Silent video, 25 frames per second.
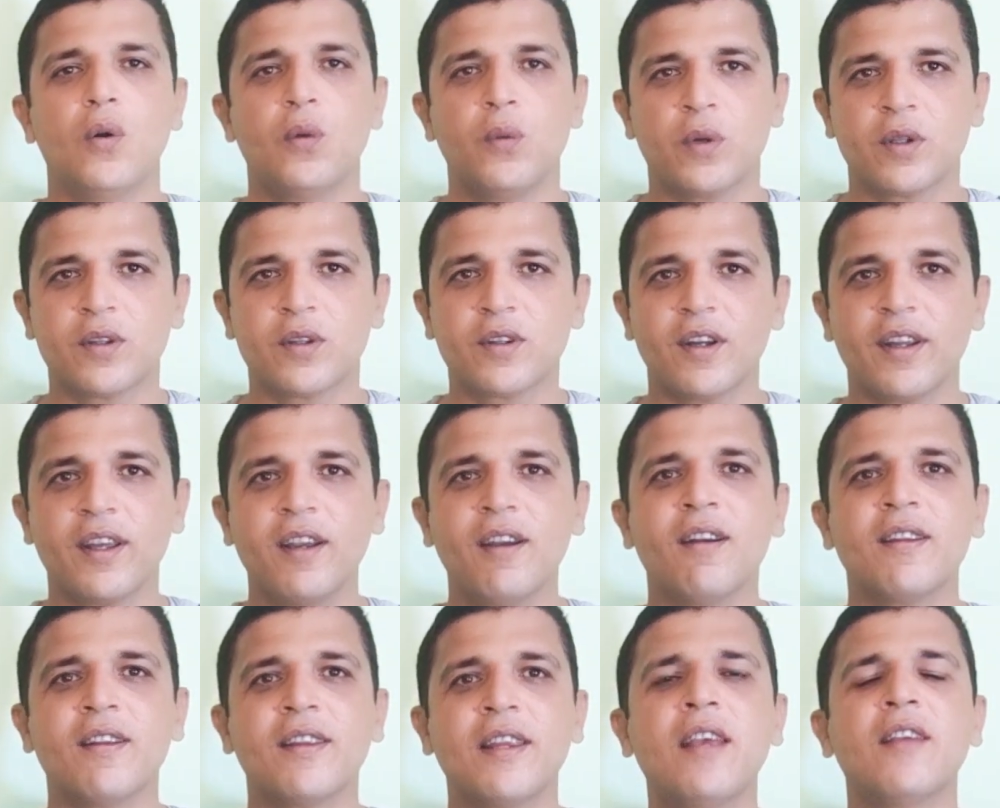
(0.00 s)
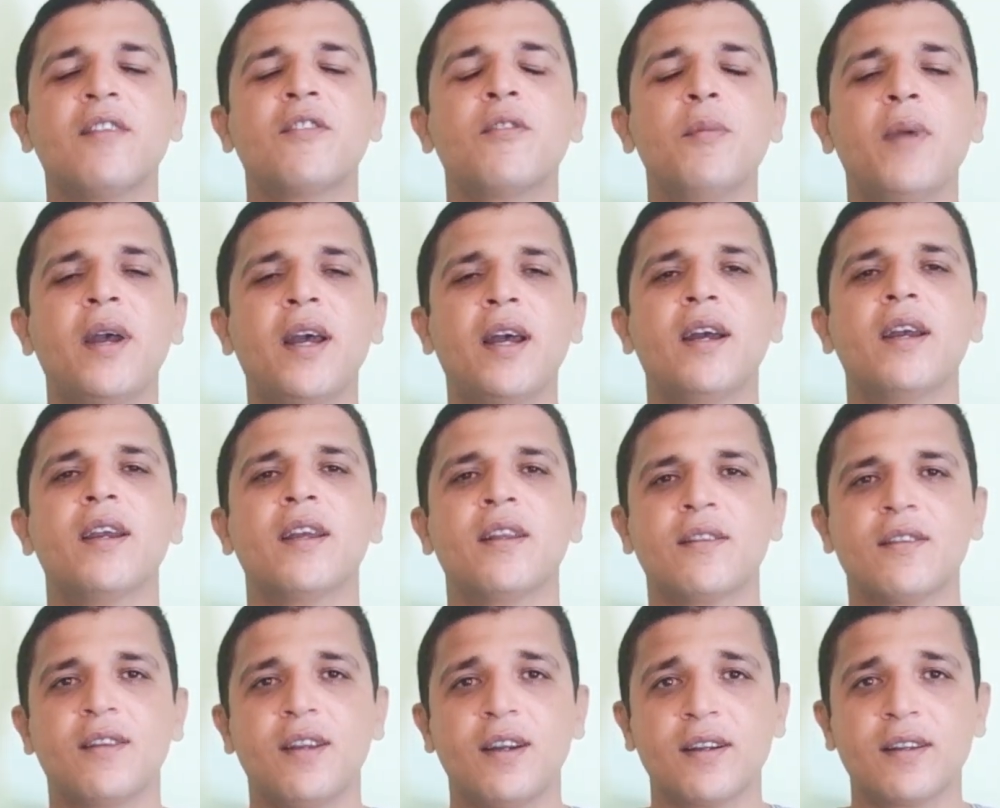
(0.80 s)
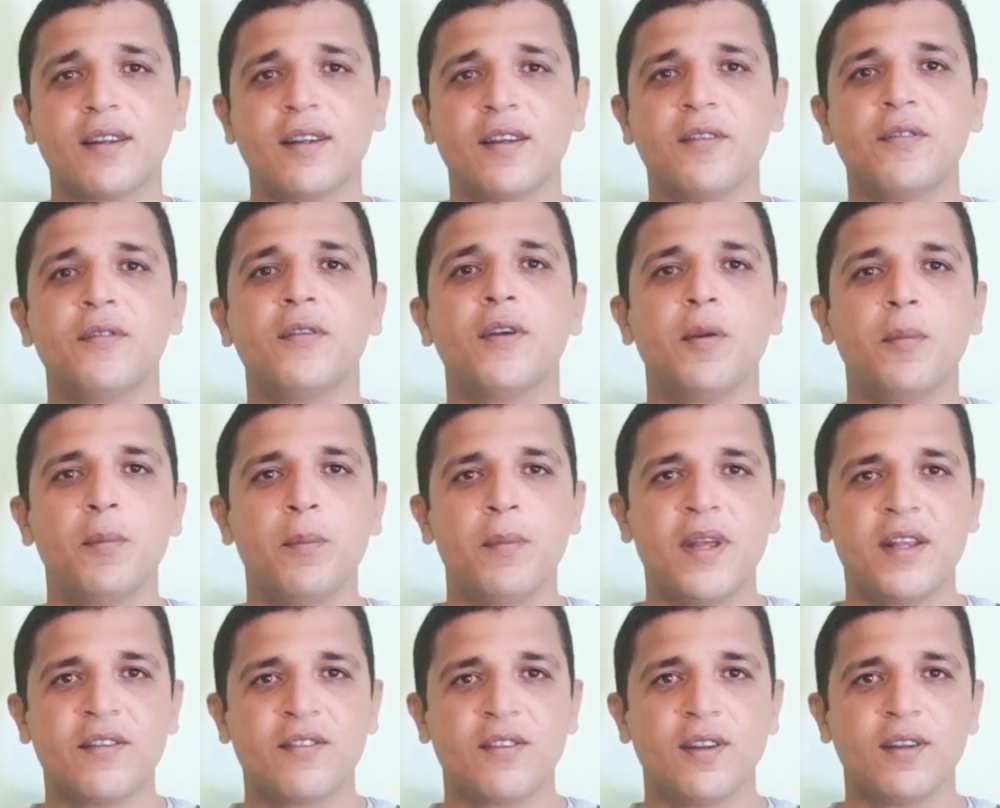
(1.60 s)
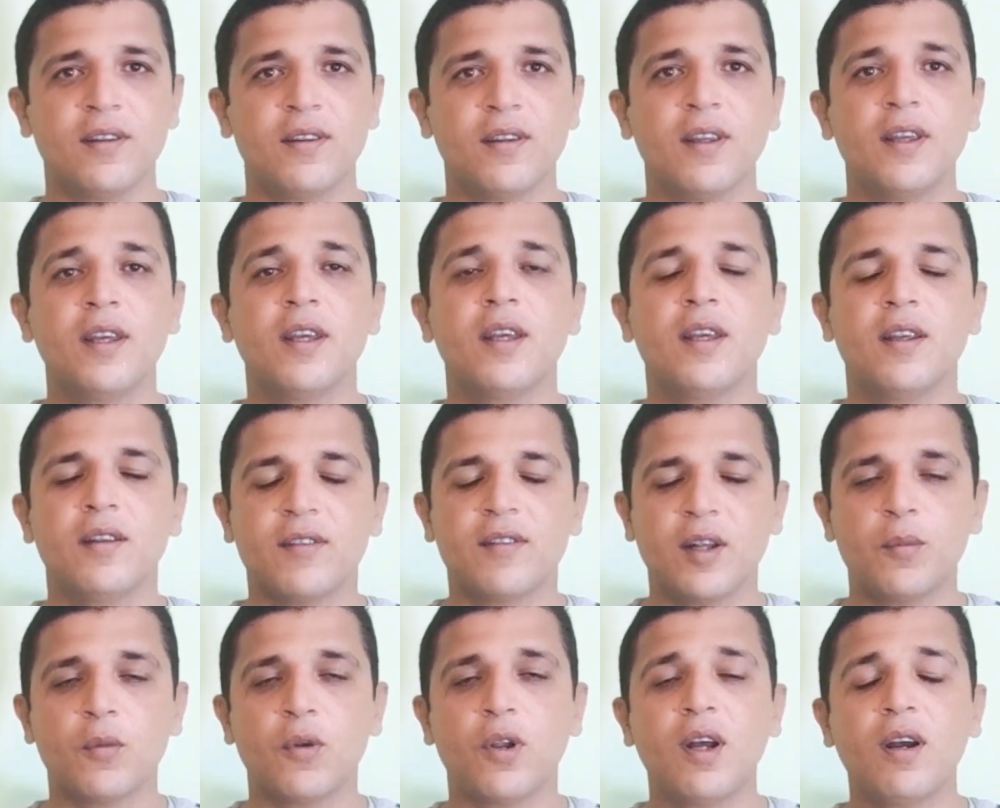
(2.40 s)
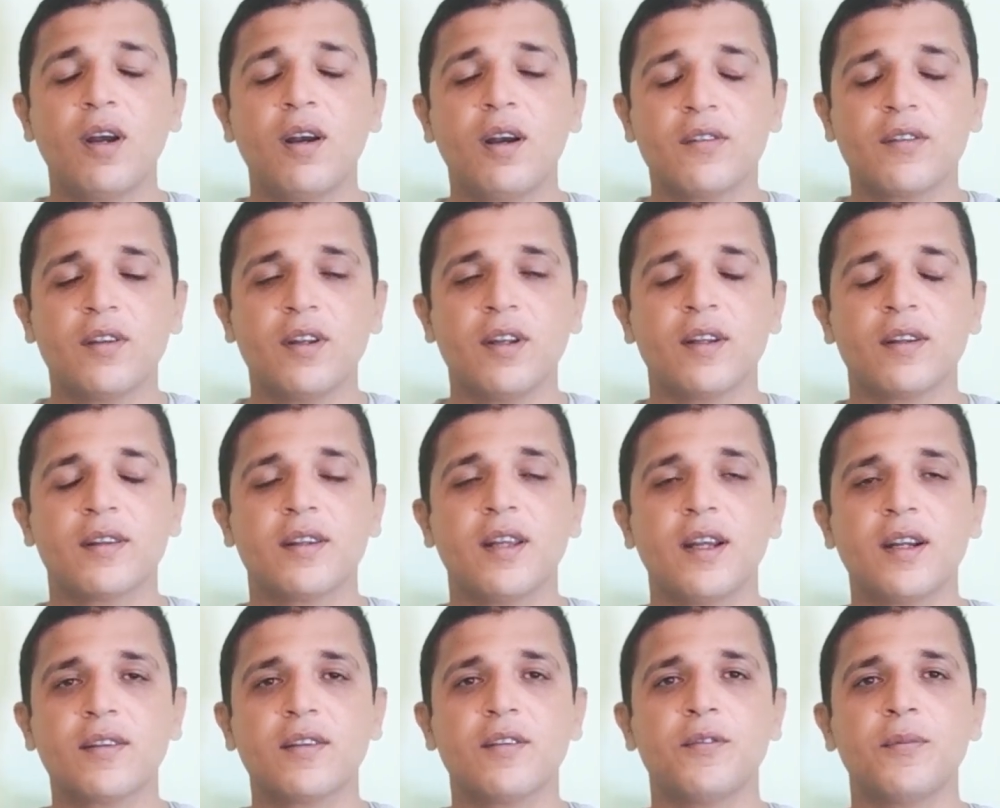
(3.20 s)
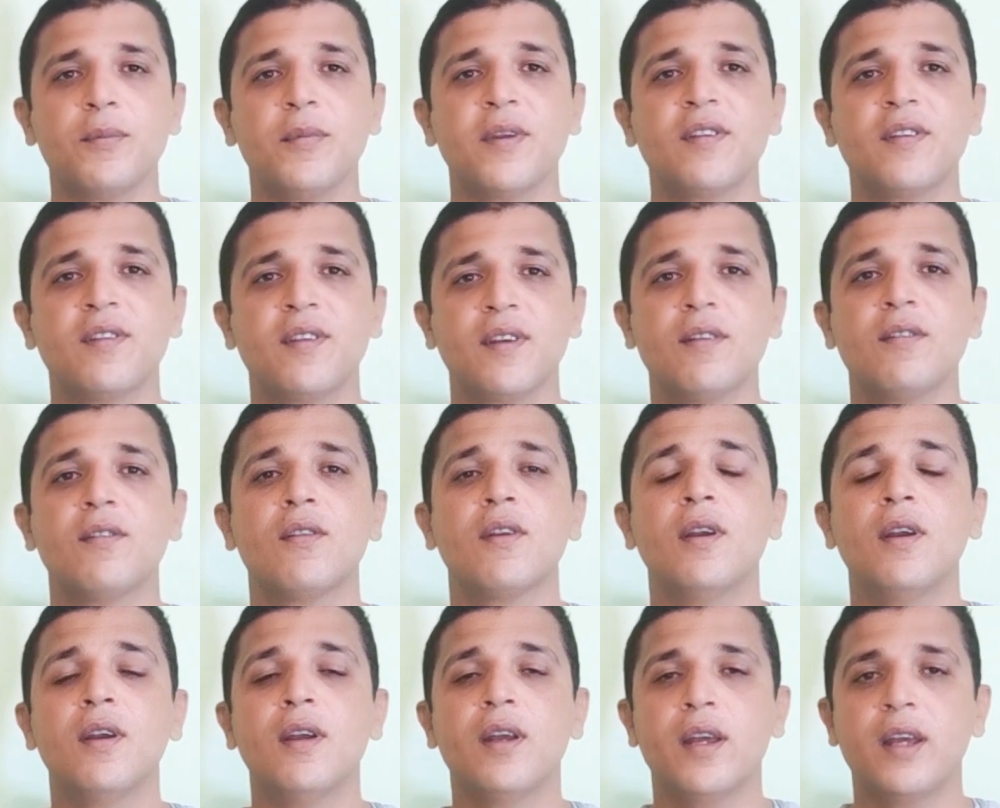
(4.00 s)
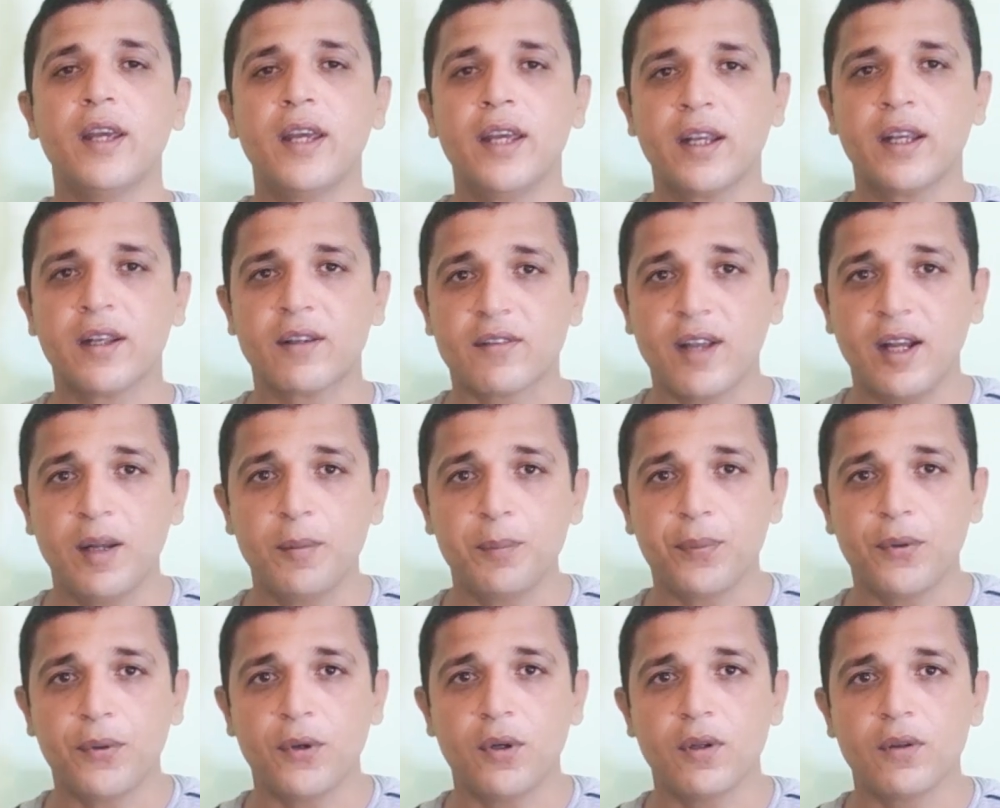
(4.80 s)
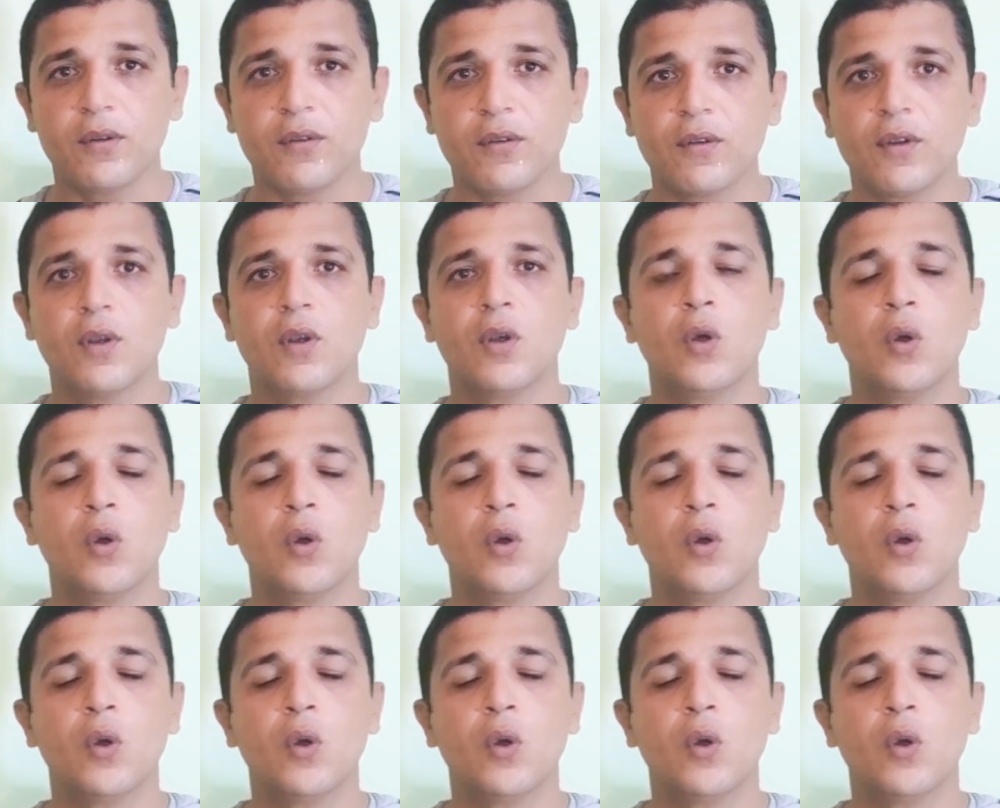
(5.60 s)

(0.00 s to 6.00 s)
والطريقه دي اسمها inductive method اذا ملخص الاندكتيف method examples